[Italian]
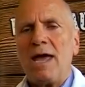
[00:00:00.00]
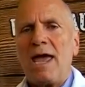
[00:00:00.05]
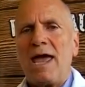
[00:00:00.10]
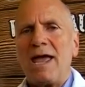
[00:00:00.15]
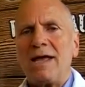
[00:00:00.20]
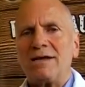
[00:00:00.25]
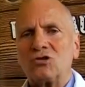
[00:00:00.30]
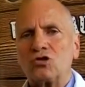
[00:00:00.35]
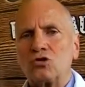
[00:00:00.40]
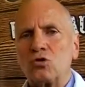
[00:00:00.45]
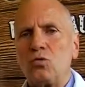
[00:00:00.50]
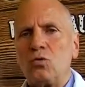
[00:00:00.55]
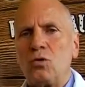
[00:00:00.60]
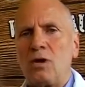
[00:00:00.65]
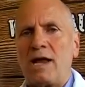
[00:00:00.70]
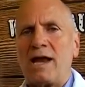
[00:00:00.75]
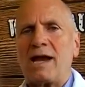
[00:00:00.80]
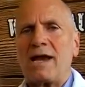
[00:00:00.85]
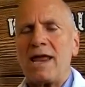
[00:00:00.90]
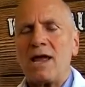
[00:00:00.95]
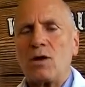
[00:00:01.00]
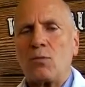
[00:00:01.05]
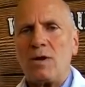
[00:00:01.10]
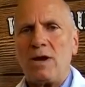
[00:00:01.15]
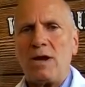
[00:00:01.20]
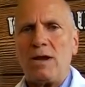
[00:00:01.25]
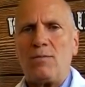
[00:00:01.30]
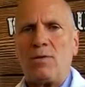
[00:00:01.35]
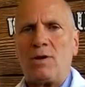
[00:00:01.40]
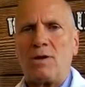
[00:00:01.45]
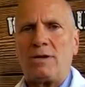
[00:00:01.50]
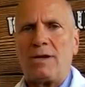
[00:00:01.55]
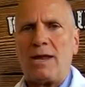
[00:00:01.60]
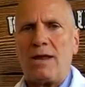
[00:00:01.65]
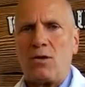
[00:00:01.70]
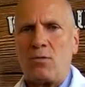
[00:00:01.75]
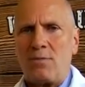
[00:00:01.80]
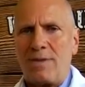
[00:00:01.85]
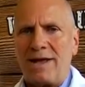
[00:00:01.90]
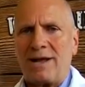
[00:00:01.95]
e sul riequilibrio
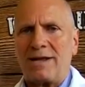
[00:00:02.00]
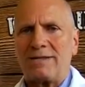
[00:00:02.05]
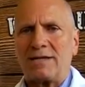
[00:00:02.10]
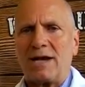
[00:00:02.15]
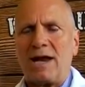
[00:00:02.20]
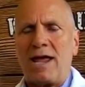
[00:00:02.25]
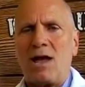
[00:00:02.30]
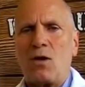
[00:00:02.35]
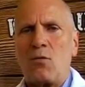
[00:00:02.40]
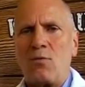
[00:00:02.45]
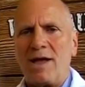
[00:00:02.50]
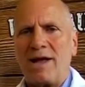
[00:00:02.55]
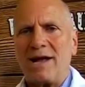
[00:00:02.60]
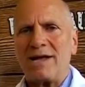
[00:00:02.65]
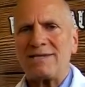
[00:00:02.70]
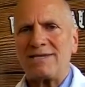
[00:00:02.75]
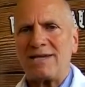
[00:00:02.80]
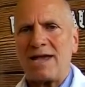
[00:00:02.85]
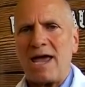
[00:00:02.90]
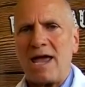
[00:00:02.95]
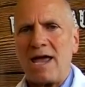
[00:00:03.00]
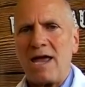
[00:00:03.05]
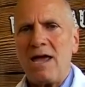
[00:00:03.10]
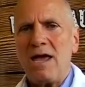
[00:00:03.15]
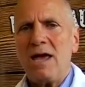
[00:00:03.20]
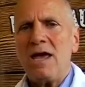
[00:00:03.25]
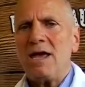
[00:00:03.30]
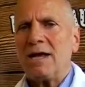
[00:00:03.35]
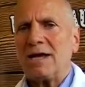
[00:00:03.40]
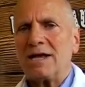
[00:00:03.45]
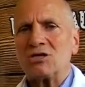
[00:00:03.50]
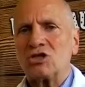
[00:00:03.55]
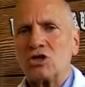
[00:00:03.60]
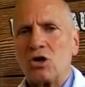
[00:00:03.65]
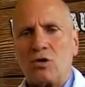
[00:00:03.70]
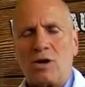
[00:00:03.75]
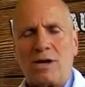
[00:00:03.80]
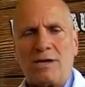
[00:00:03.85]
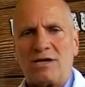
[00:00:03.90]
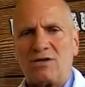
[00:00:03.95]
degli omega 3 e omega 6 che
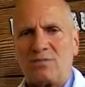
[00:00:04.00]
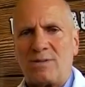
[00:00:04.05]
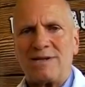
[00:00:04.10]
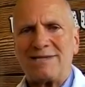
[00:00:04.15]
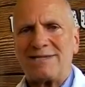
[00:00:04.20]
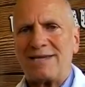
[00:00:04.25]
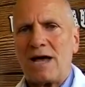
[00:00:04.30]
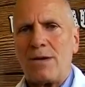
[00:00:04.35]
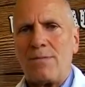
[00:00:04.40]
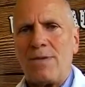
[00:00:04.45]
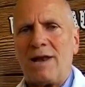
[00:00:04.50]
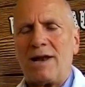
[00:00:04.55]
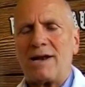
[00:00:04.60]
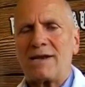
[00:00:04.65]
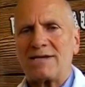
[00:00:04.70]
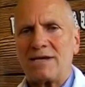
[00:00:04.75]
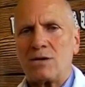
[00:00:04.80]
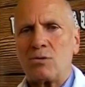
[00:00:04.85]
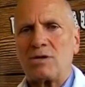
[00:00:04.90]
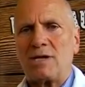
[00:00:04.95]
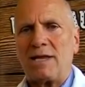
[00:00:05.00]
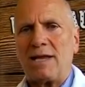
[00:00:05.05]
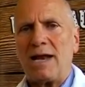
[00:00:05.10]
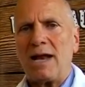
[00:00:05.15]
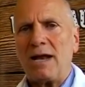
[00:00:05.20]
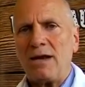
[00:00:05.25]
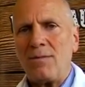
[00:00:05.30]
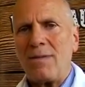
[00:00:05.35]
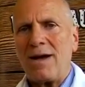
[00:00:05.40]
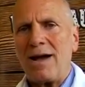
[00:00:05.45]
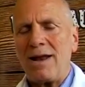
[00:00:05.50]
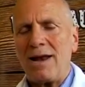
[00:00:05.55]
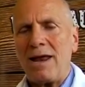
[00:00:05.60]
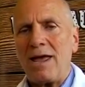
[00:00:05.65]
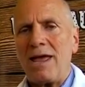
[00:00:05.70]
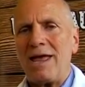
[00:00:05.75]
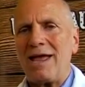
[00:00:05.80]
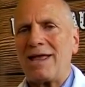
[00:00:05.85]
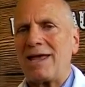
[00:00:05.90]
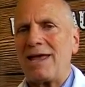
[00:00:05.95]
sono indispensabili alla salute
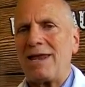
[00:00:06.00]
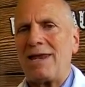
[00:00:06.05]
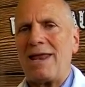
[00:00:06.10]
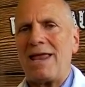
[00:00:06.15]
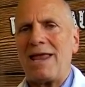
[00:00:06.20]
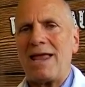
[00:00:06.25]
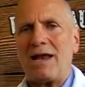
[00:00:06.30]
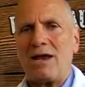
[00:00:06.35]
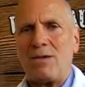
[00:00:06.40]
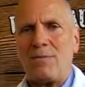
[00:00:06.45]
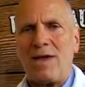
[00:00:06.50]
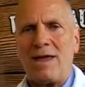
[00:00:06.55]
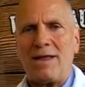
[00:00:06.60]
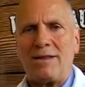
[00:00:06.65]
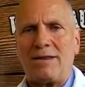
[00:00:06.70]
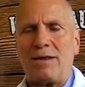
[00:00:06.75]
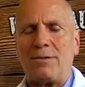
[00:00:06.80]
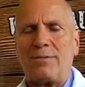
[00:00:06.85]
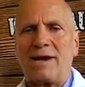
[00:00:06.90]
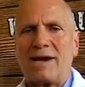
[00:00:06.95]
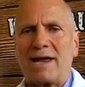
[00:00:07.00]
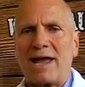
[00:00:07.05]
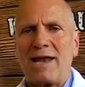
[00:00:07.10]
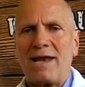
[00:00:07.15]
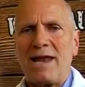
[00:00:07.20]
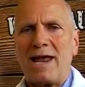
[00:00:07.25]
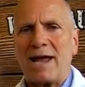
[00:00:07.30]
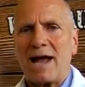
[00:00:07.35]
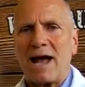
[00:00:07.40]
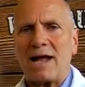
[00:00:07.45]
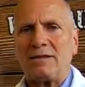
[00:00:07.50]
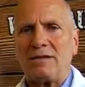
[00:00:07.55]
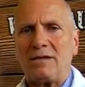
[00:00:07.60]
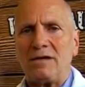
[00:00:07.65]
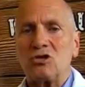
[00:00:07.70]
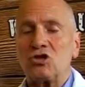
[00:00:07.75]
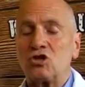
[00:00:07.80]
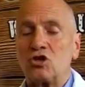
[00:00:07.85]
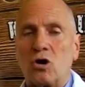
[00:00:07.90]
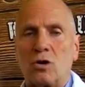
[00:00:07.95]
dell'animale e che negli alimenti per cani e
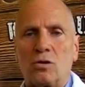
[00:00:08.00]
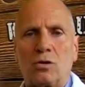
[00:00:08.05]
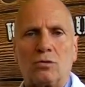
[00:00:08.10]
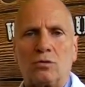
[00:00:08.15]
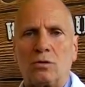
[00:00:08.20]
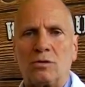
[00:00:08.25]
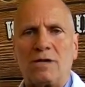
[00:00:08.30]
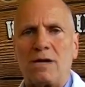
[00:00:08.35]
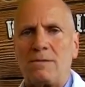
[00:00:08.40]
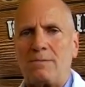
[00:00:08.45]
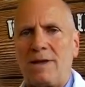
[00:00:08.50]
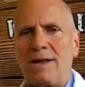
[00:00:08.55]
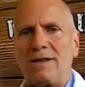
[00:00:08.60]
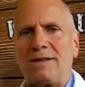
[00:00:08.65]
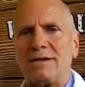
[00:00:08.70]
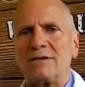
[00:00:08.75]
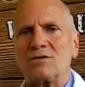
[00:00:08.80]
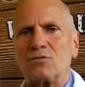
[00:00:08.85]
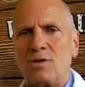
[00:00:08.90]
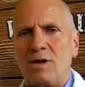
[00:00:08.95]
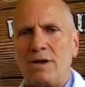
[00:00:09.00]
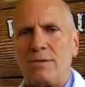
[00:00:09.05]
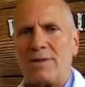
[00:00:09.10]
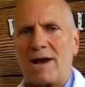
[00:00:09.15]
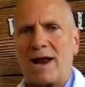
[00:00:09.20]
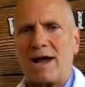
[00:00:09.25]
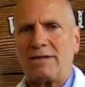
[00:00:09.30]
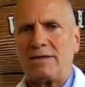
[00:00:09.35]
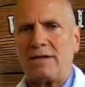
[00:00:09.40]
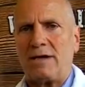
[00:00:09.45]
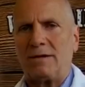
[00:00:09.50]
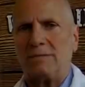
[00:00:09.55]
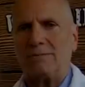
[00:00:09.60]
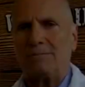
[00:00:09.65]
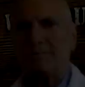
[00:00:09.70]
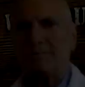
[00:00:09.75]
gatti sono totalmente squilibrati.